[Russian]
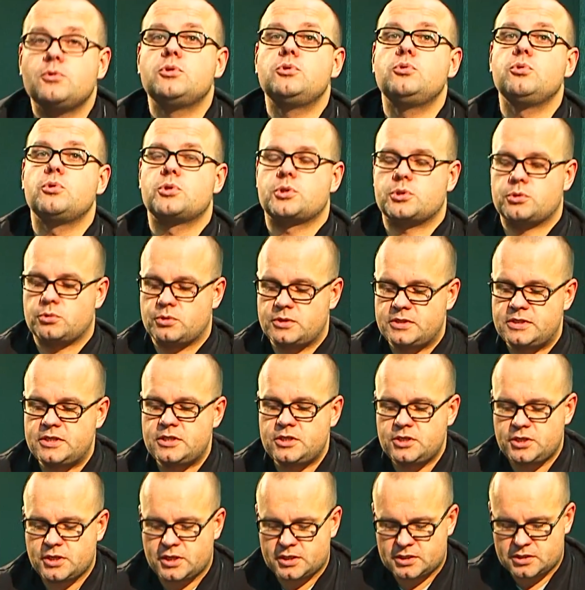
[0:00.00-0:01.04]
вот, то, что
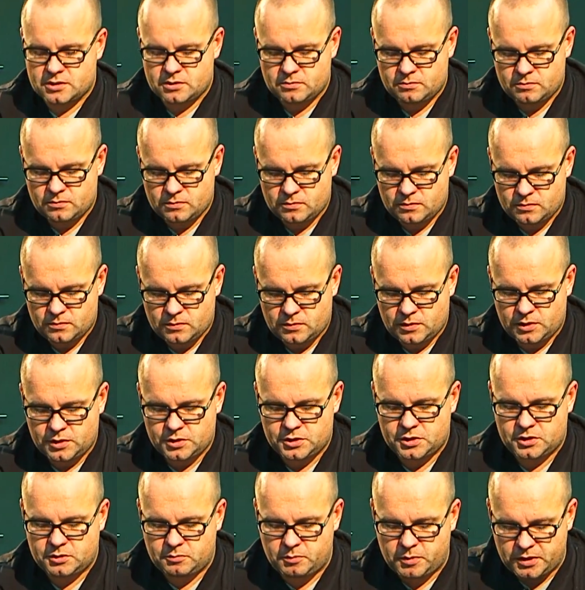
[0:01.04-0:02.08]
сейчас
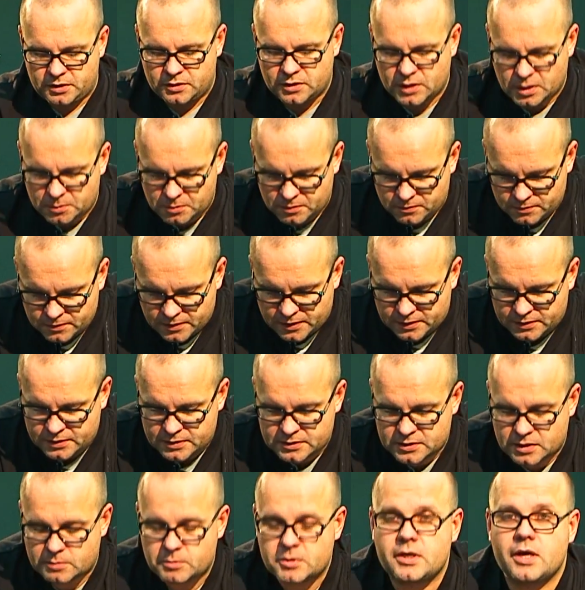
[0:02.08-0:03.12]
лежит перед нами в этой
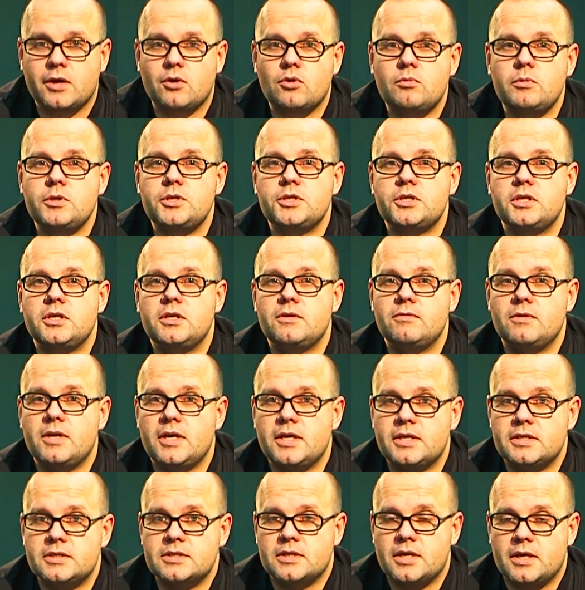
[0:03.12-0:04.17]
самой коробочке,
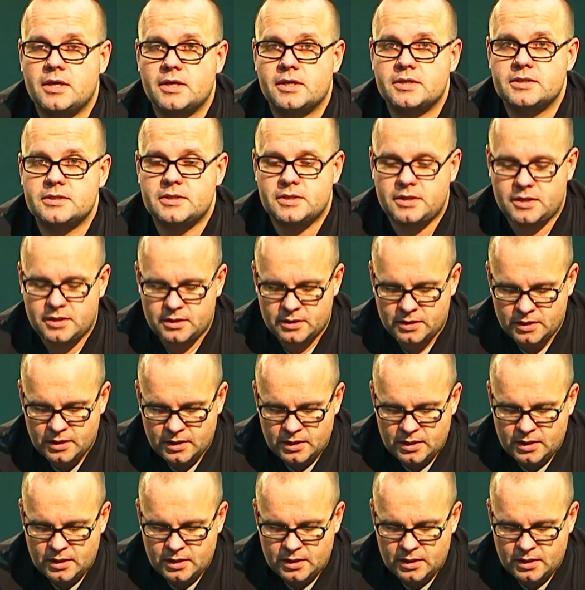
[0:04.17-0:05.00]
является как раз-таки